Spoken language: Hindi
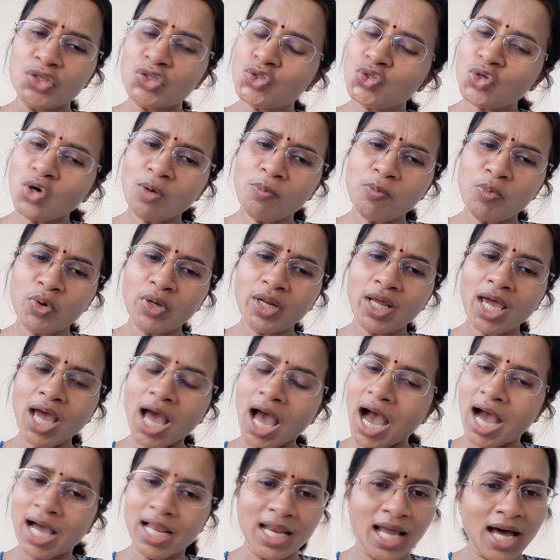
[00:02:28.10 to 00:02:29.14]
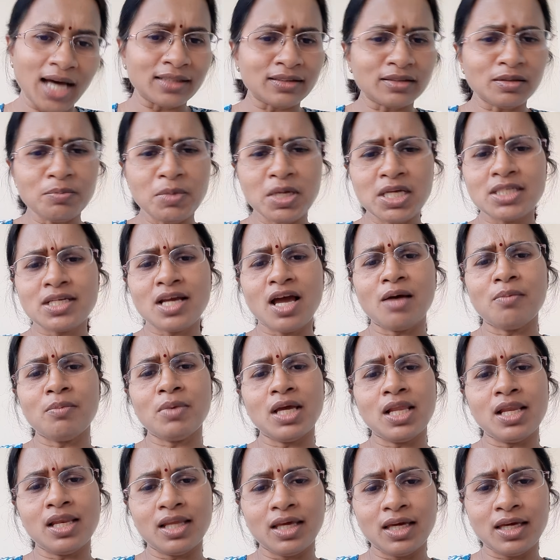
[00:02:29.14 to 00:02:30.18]
जो बुरे हालात में शामिल
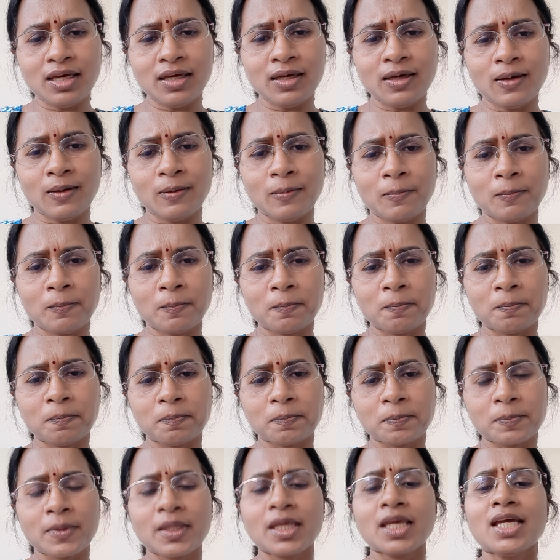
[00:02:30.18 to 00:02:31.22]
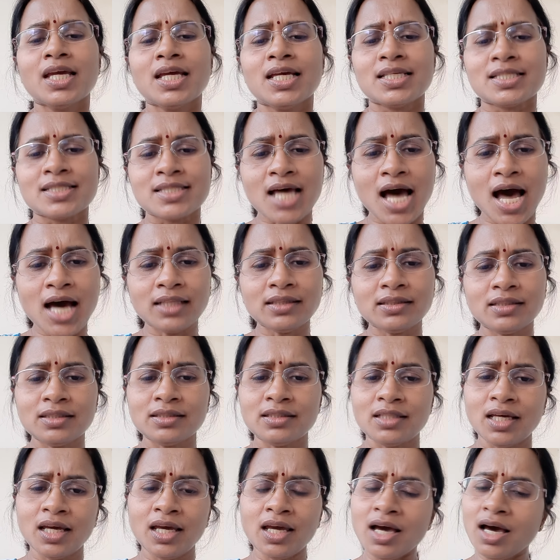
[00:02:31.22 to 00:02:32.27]
नहीं साथ
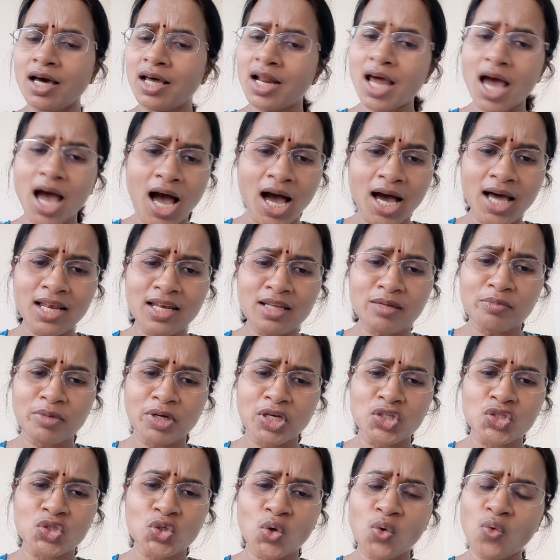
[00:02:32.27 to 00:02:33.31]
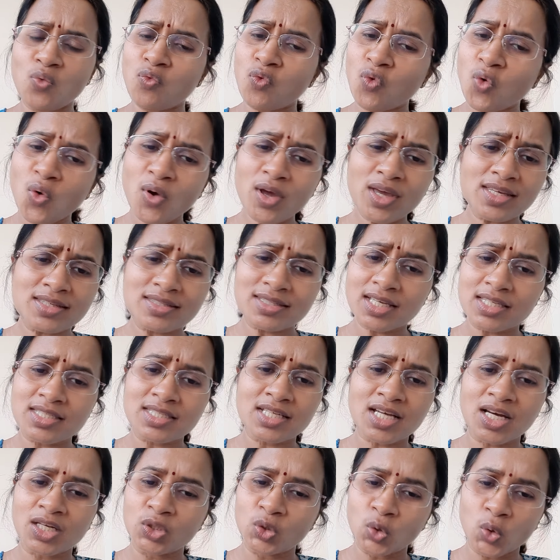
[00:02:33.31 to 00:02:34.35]
दे हर हाल में जो वो ही
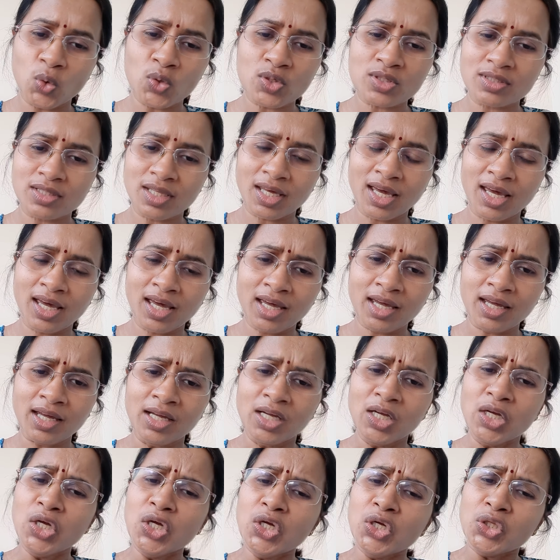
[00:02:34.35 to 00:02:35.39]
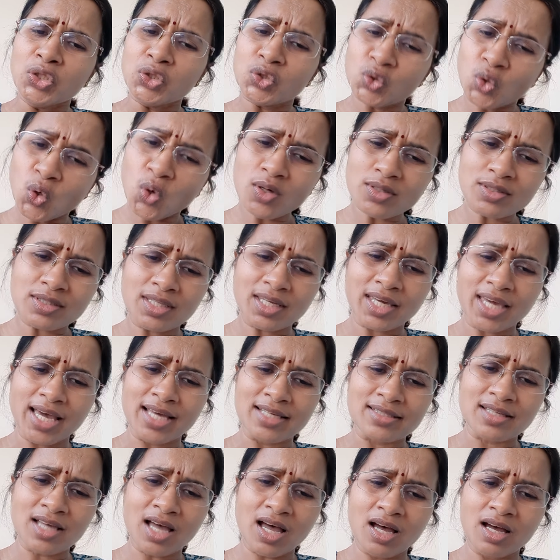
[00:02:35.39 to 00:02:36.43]
सच्चा दोस्त है दोस्त
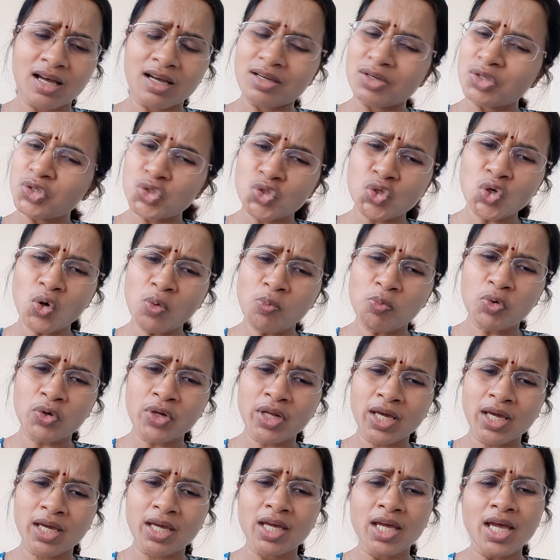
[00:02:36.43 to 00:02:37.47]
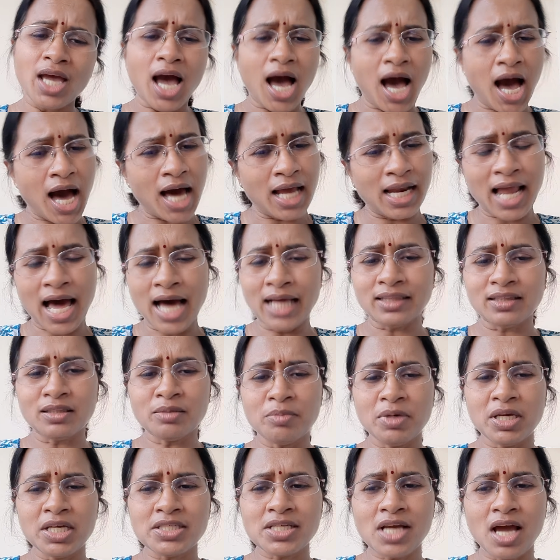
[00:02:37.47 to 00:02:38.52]
कैसा जो बुरे हालात
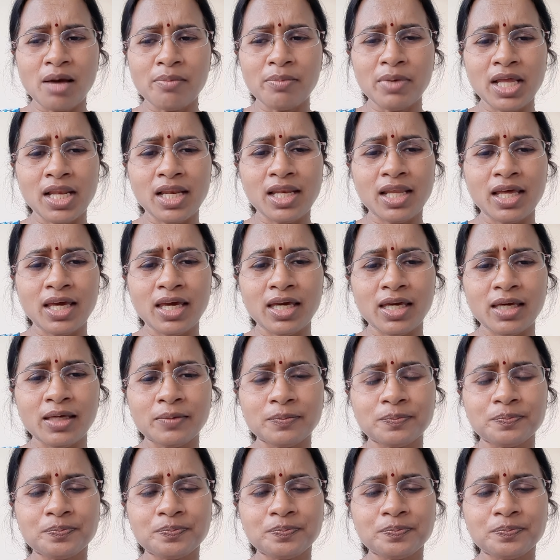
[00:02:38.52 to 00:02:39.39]
में शामिल नहीं